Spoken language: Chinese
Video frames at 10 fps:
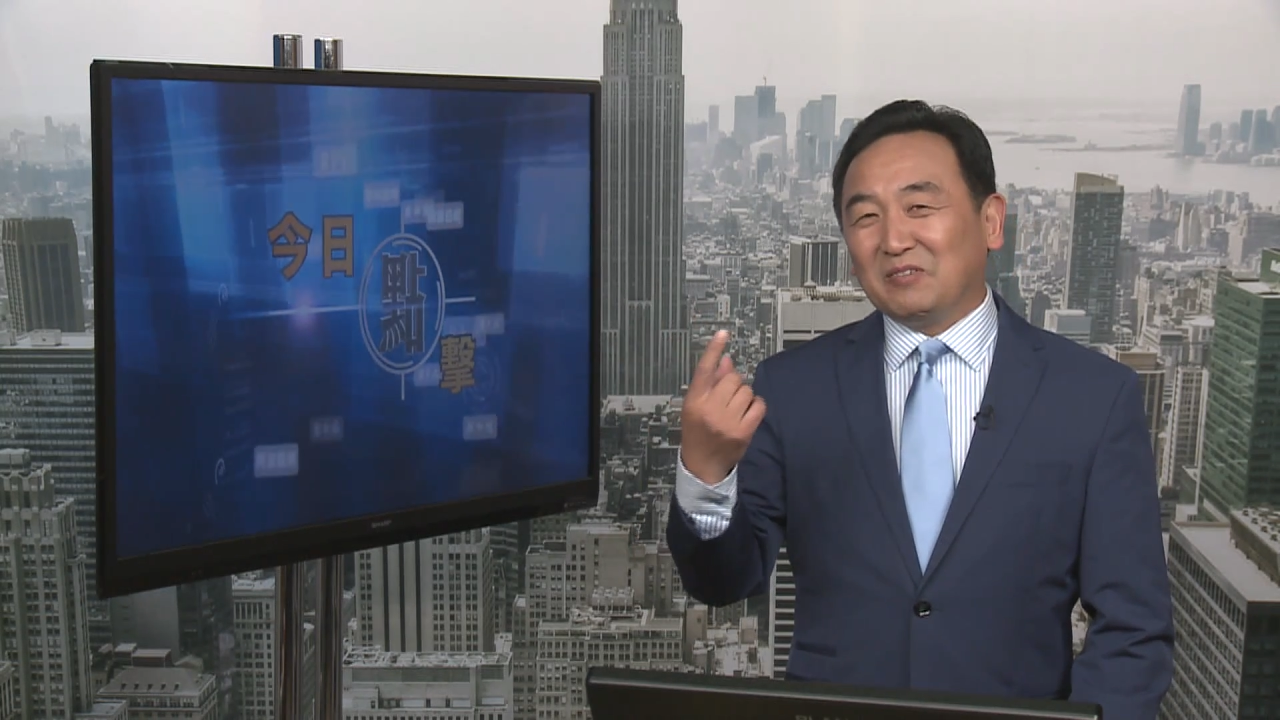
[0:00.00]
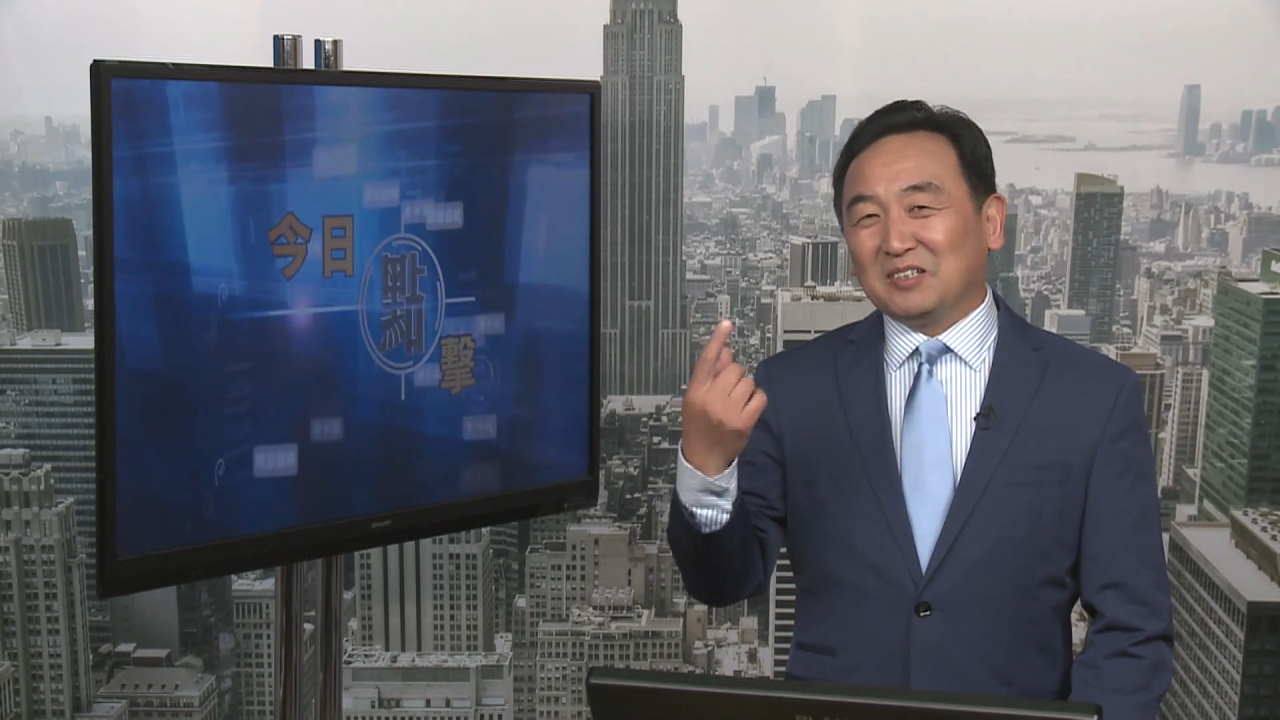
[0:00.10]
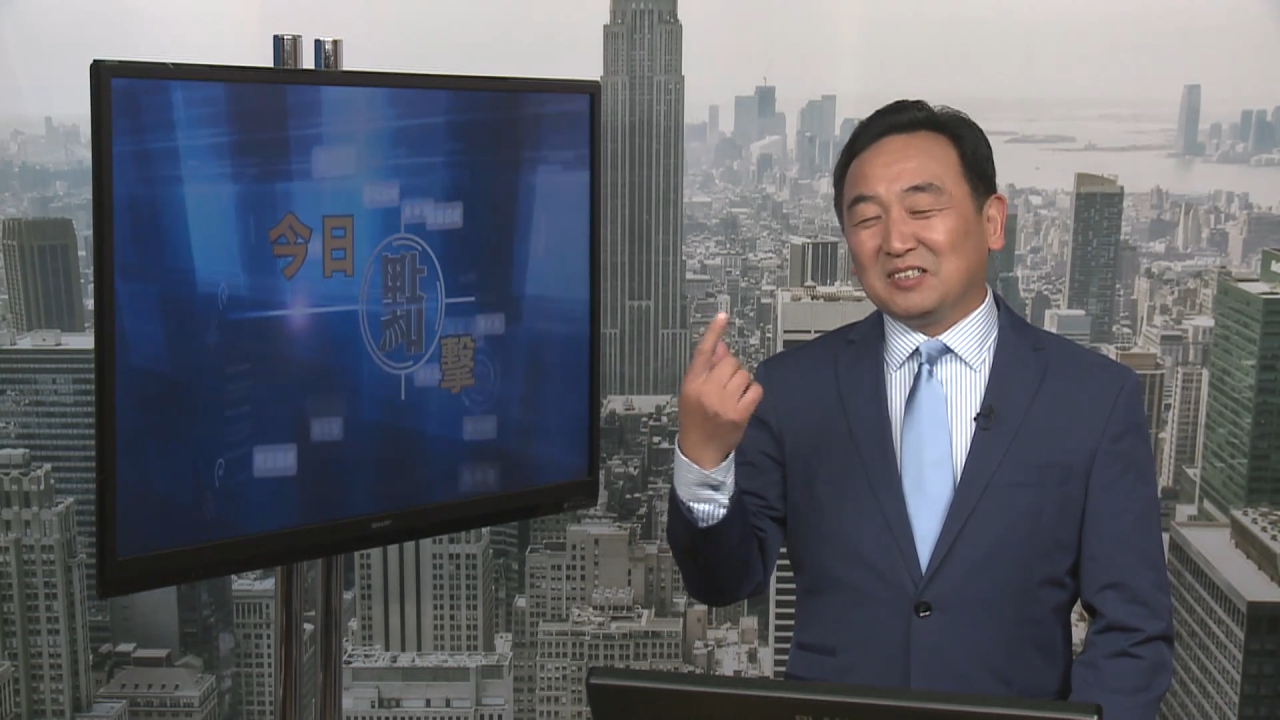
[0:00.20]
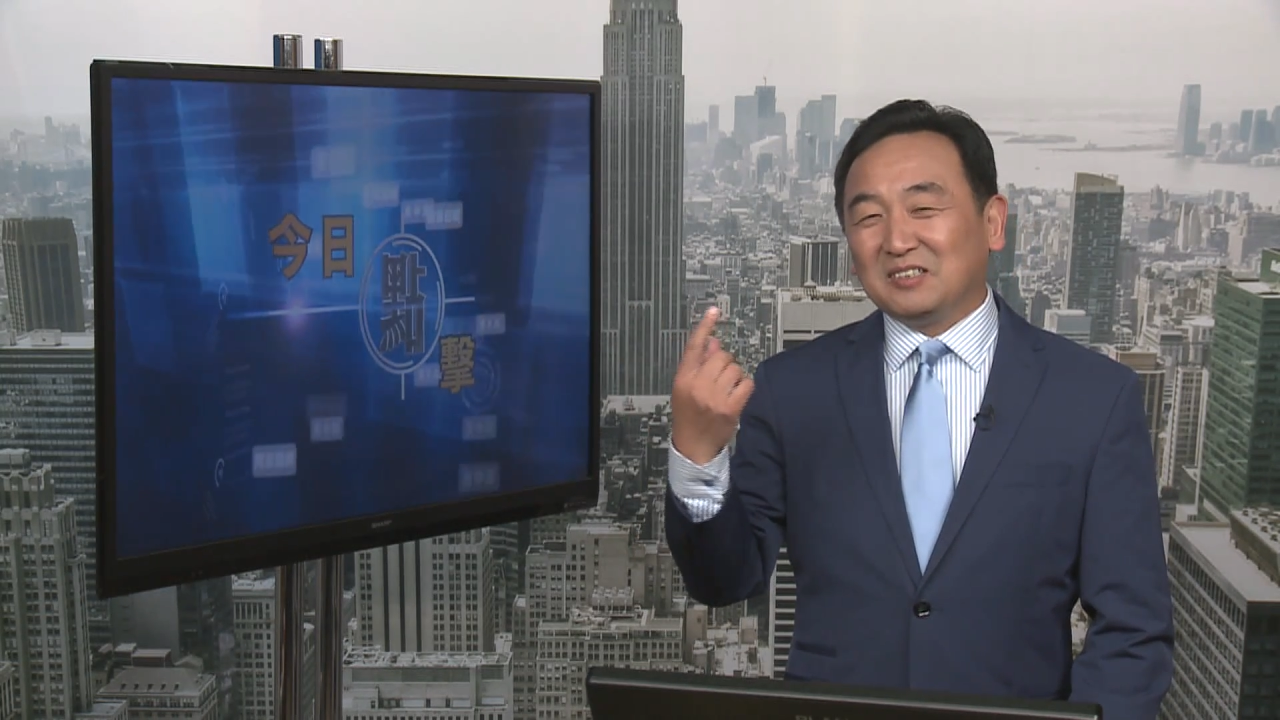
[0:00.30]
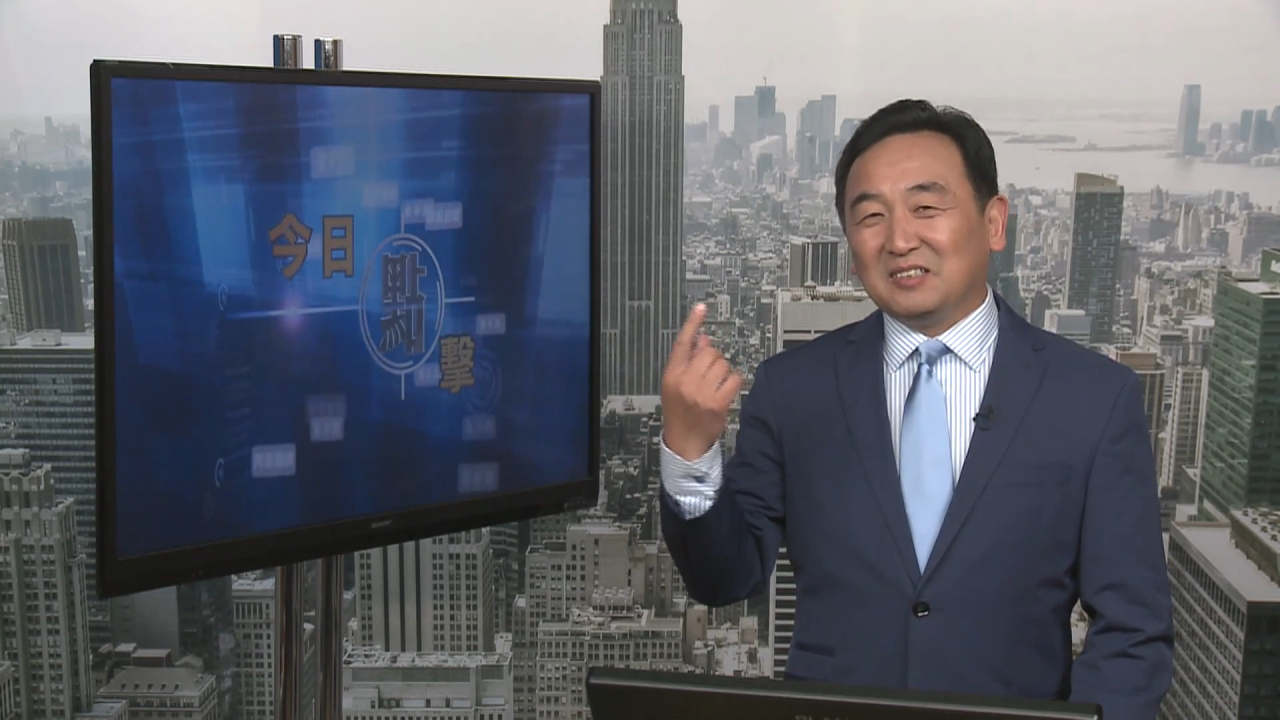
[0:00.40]

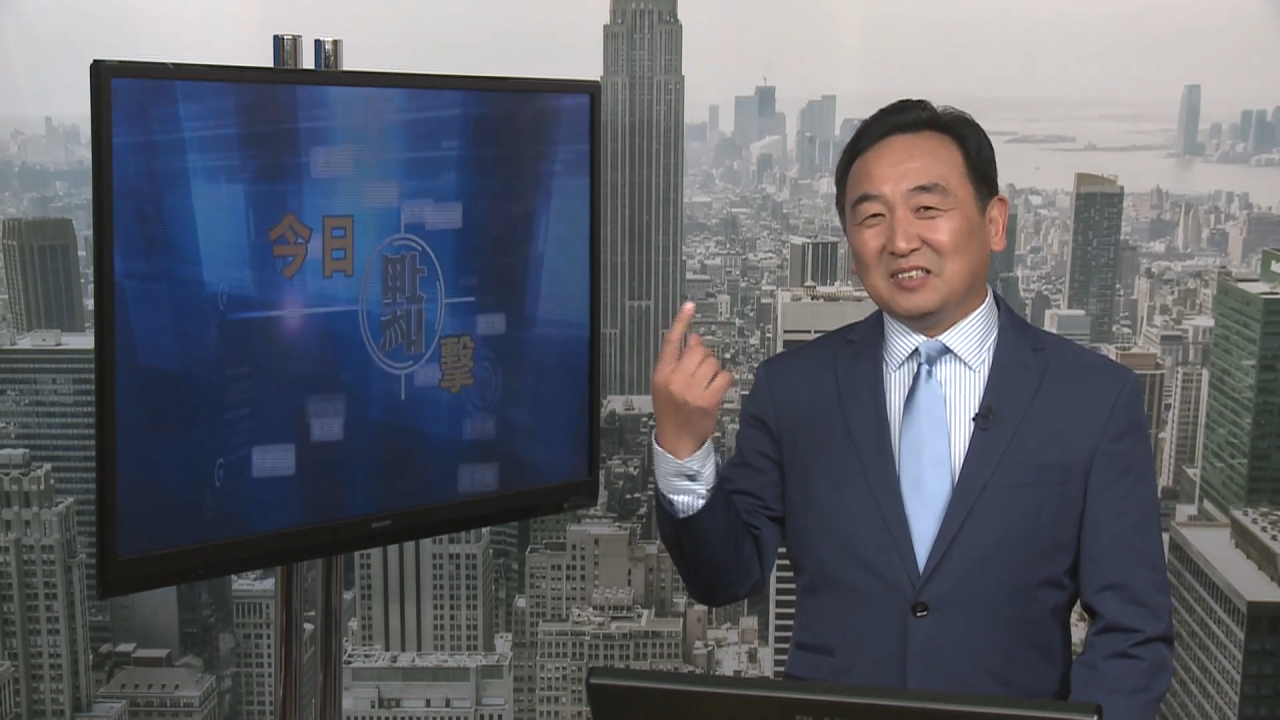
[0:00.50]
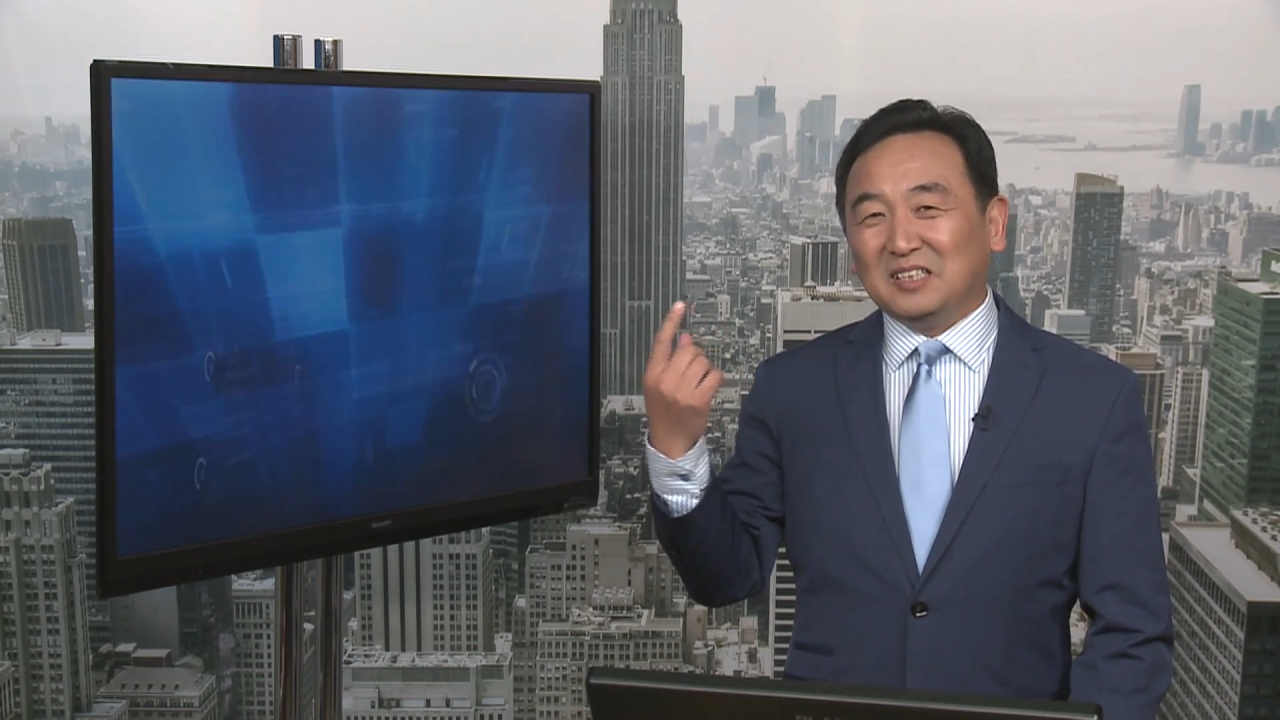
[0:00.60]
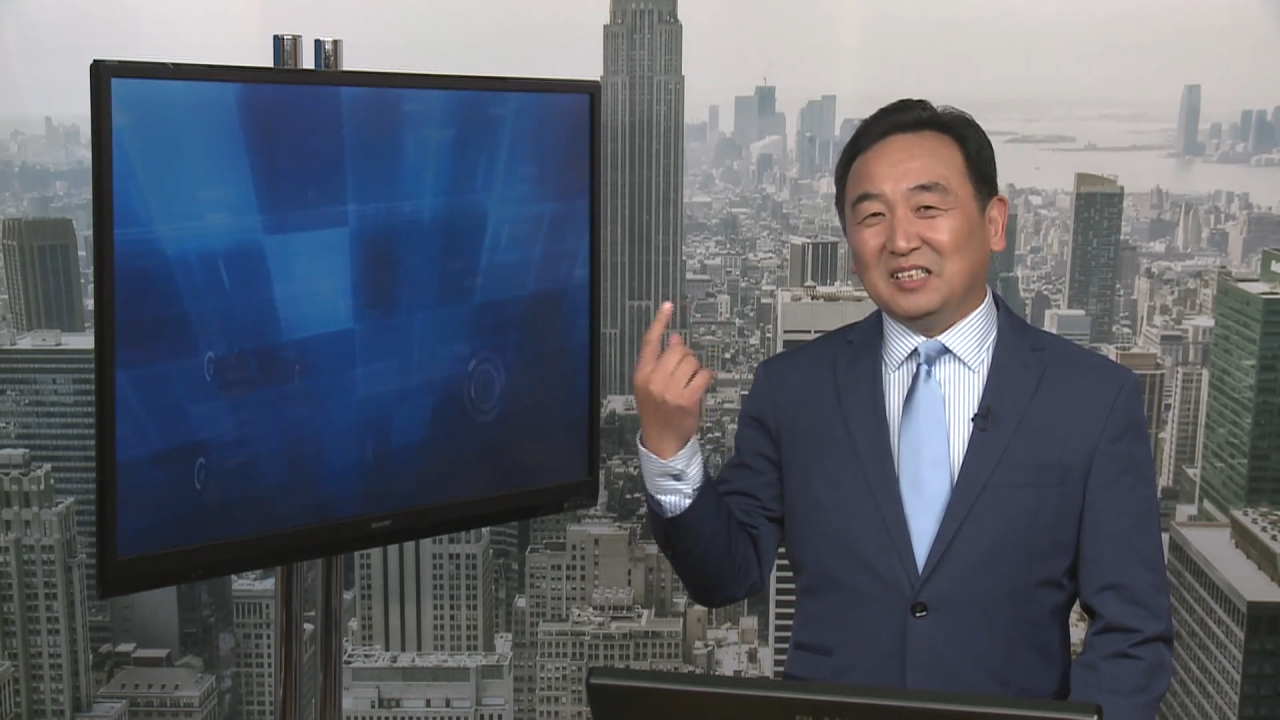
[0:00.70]
方是